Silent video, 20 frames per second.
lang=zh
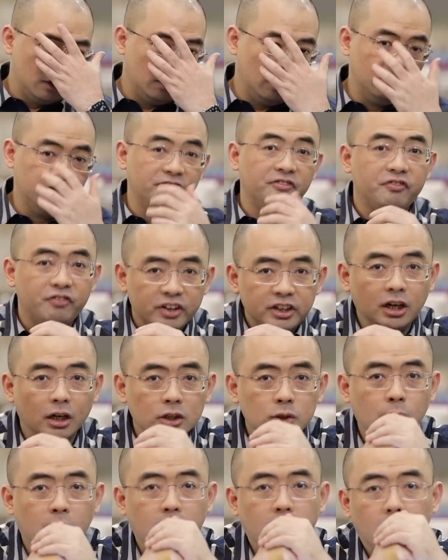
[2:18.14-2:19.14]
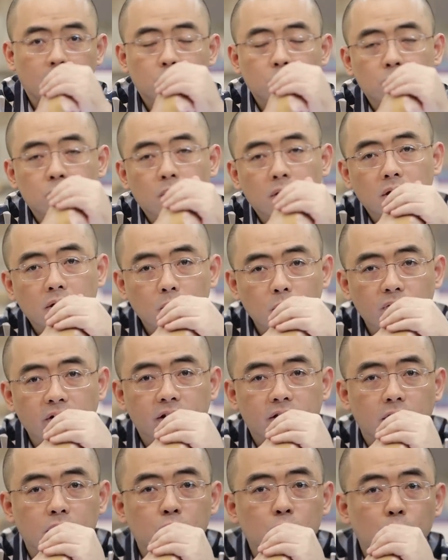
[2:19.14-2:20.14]
啊，非常帅啊！据说六
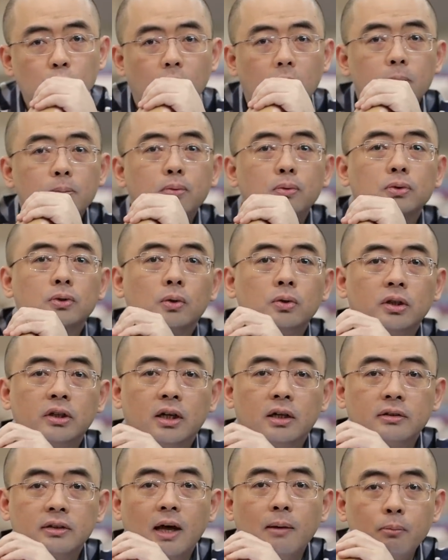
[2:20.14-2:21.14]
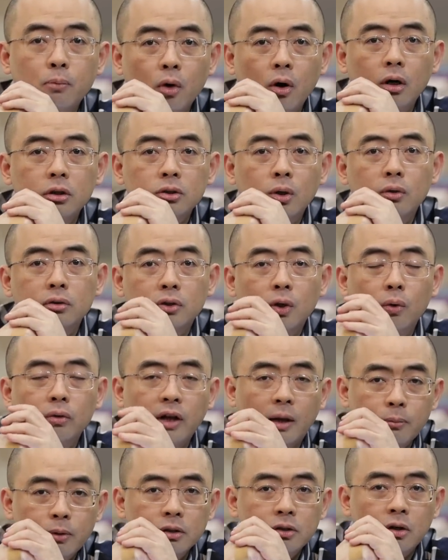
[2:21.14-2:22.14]
位呢，全部都是那个男模，都是都是
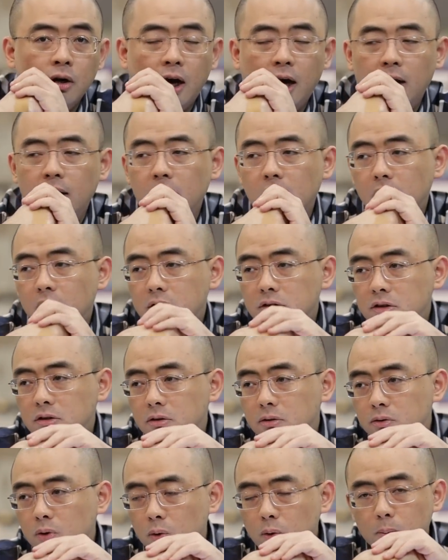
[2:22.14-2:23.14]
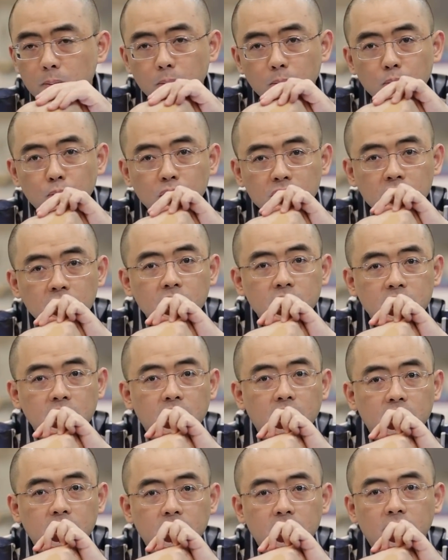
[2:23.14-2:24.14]
男模特啊，是的，都是模特
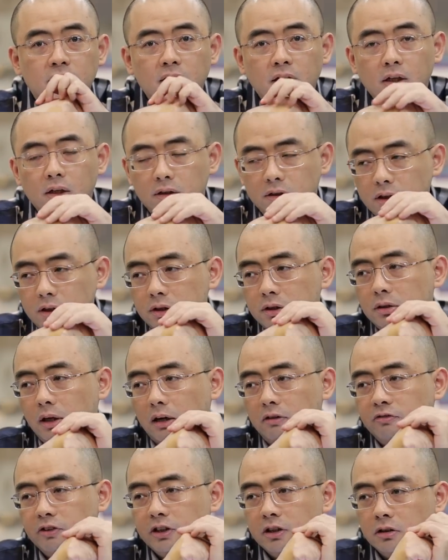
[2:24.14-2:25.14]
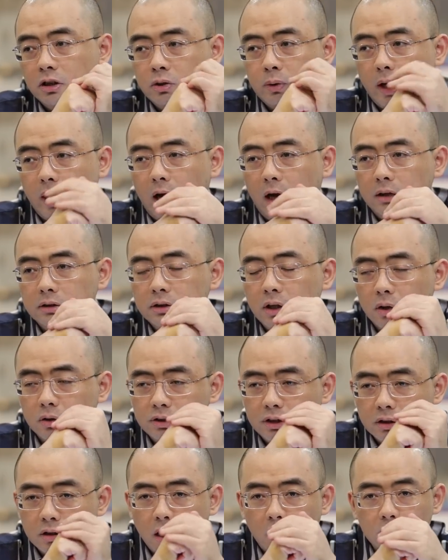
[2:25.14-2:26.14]
界的这个人人士啊，非常的帅啊！要
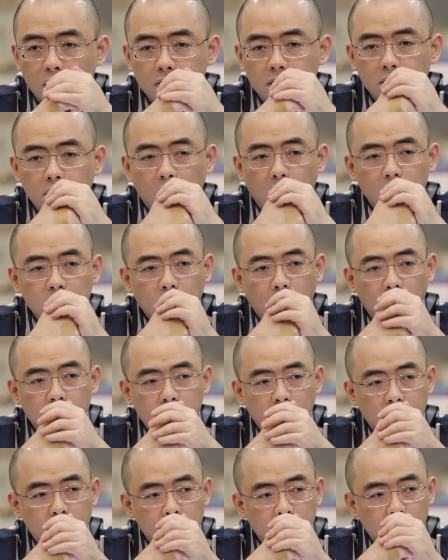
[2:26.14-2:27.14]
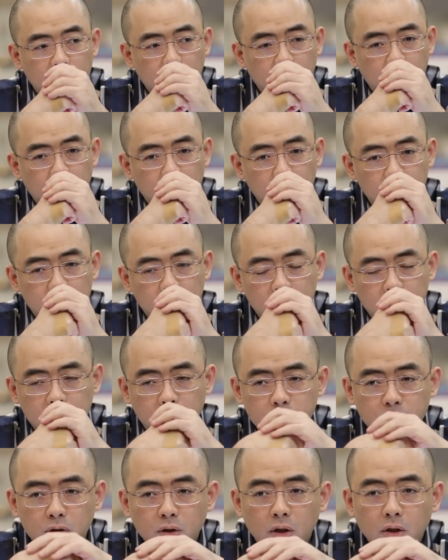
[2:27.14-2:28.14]
身高有身高，要这个这个
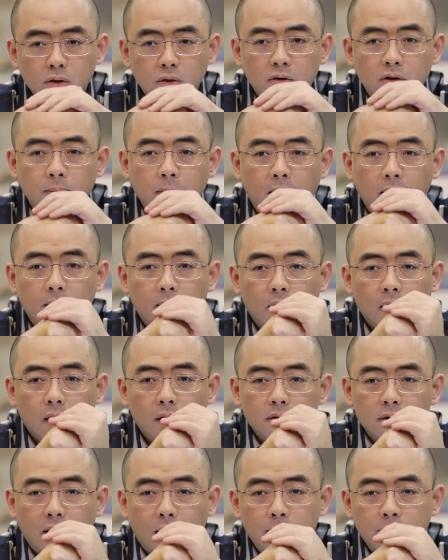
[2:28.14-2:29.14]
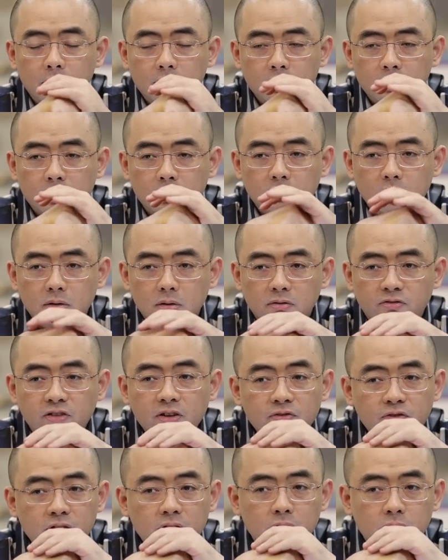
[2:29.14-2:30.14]
什么有什么，他们的那个
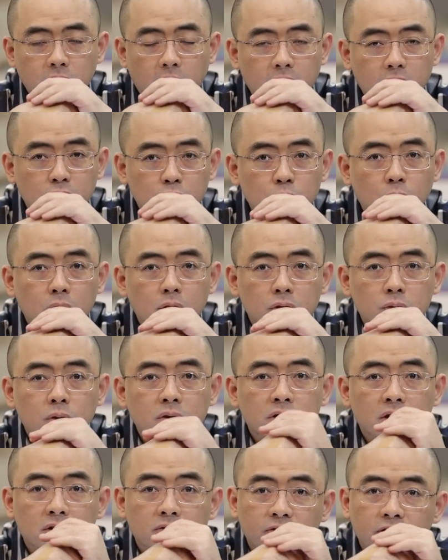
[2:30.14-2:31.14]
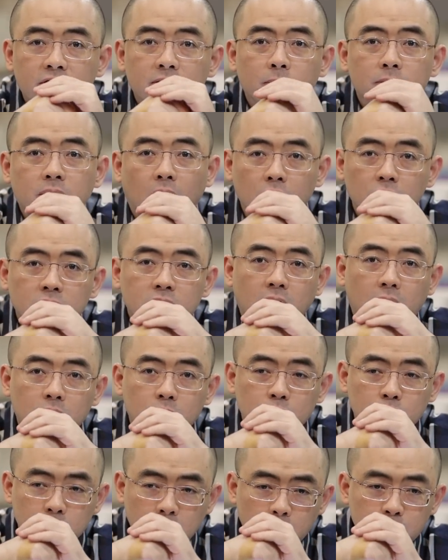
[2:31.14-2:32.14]
纷纷的就开始说说这为什么导致这样？
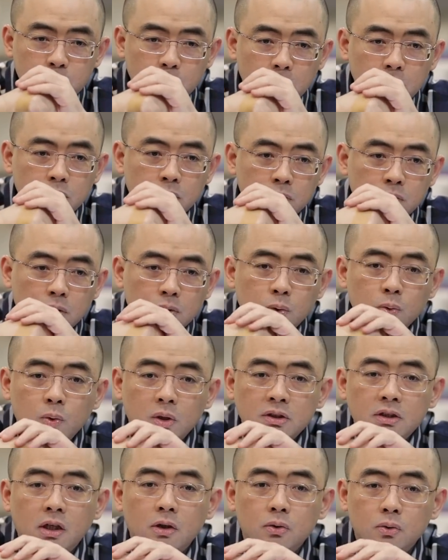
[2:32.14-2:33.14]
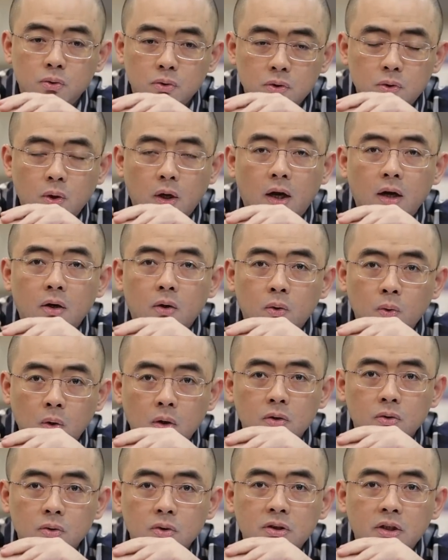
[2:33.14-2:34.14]
就他们觉得就是说中国现在女权
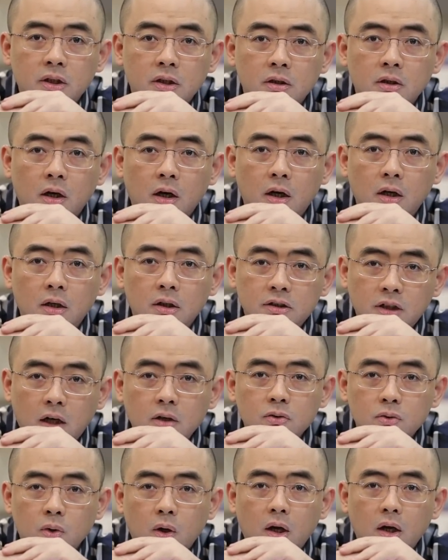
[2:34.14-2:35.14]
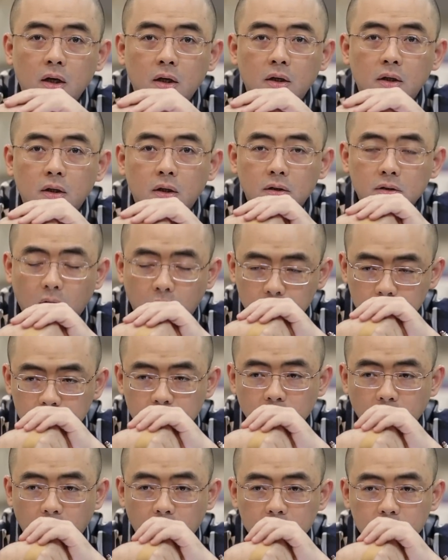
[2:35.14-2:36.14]
过于这个猖獗，导
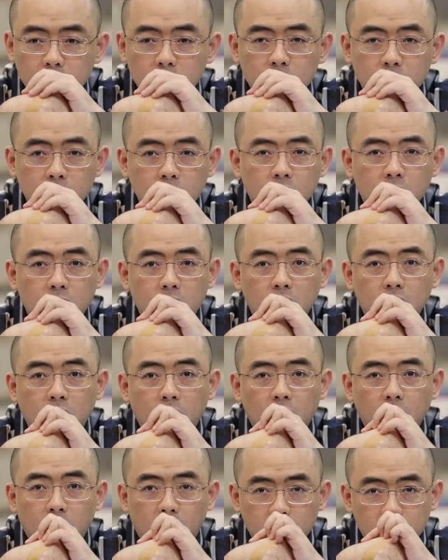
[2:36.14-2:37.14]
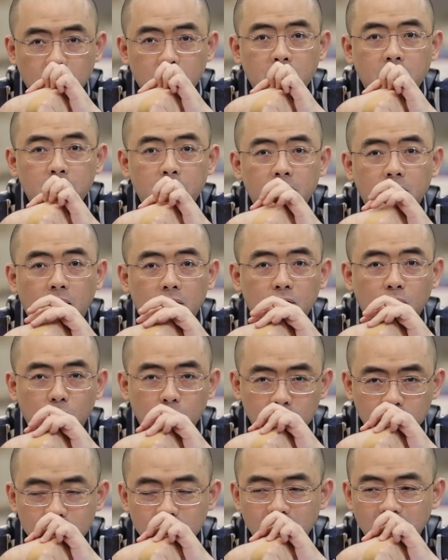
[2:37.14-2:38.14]
致呢就是老爷们们呢
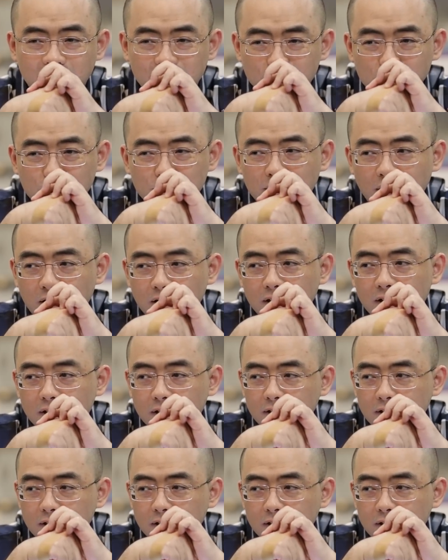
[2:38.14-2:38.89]
都已经就是